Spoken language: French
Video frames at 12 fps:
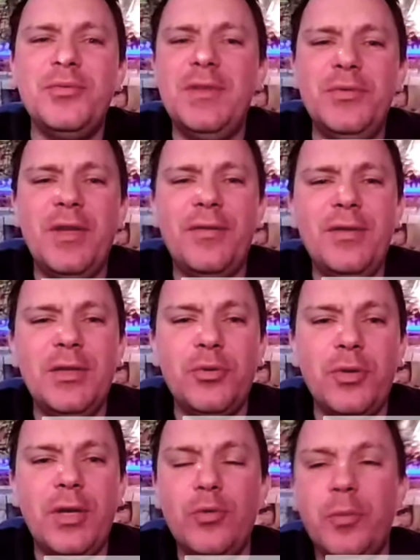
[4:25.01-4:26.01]
vous, si vous avez
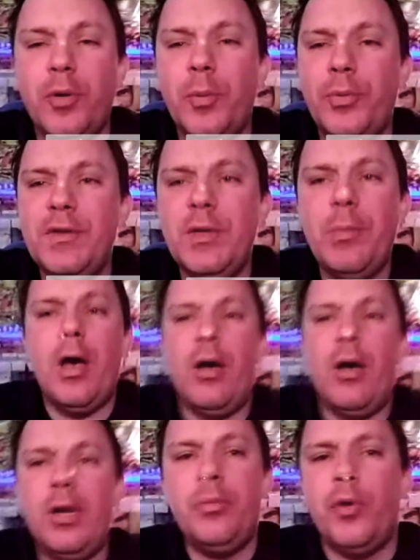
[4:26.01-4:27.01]
des trucs à nous proposer,
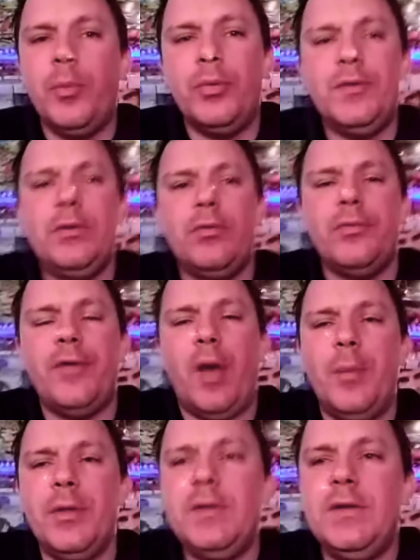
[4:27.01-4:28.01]
bah voilà, proposez, on
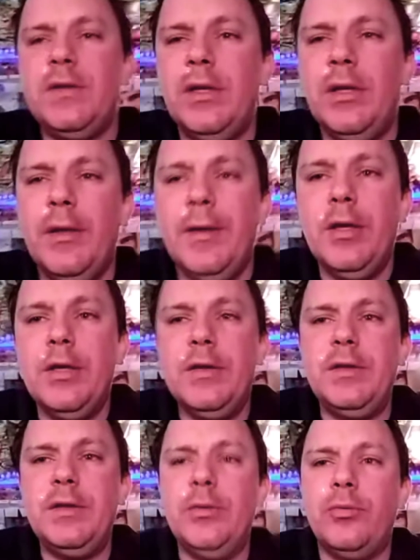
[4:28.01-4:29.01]
verra bien si c'est ah
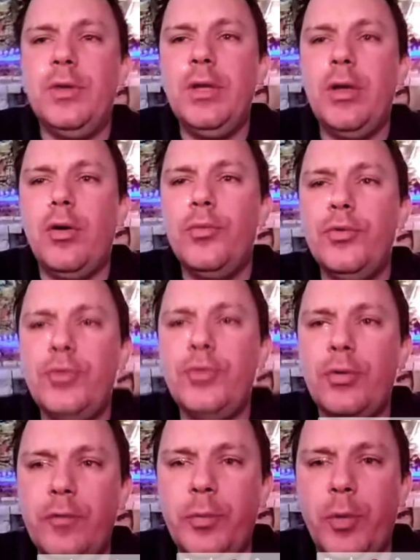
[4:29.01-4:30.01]
si on est en
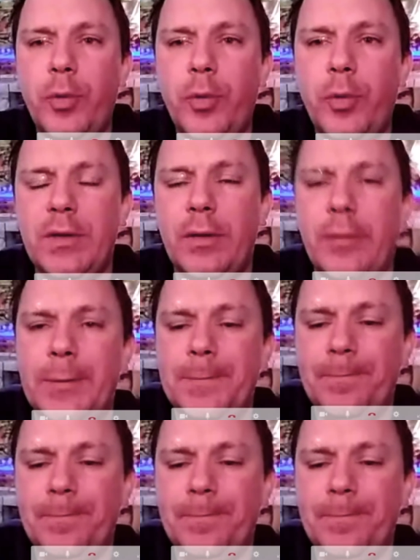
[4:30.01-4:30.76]
mesure de vous proposer ça, voilà.